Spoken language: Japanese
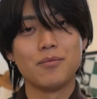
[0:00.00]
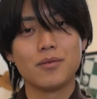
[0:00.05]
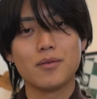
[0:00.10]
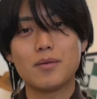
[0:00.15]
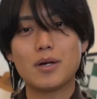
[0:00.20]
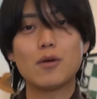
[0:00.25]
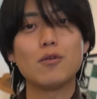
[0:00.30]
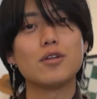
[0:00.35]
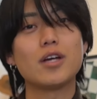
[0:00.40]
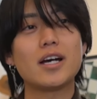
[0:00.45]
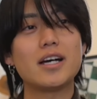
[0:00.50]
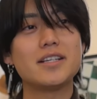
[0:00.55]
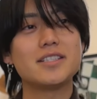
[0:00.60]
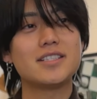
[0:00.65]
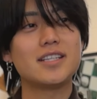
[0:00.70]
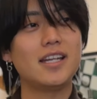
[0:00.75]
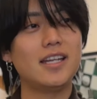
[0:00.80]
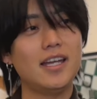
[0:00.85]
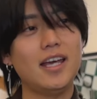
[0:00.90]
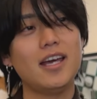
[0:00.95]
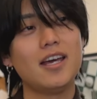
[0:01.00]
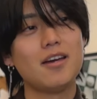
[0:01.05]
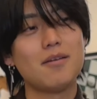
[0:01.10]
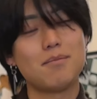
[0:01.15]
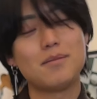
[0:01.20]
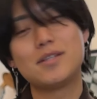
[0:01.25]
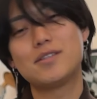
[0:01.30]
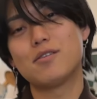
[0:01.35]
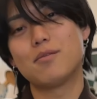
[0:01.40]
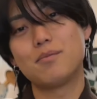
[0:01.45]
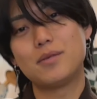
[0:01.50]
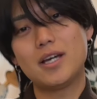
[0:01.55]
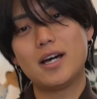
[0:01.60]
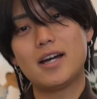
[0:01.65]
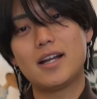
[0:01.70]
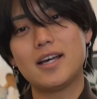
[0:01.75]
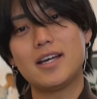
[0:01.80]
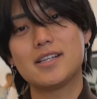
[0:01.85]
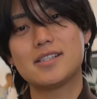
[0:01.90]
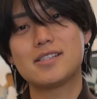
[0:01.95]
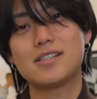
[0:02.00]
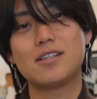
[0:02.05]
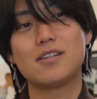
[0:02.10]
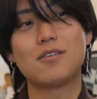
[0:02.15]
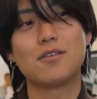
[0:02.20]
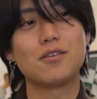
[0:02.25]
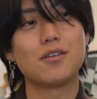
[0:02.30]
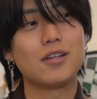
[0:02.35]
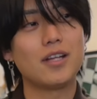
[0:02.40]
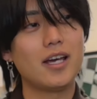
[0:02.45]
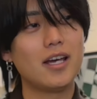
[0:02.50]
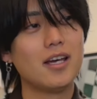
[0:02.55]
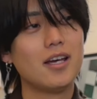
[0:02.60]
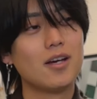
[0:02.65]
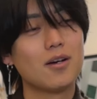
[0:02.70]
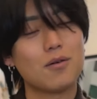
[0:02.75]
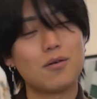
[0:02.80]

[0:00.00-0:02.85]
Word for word: まあ、こんな感じでね、メゾン三原康弘のね、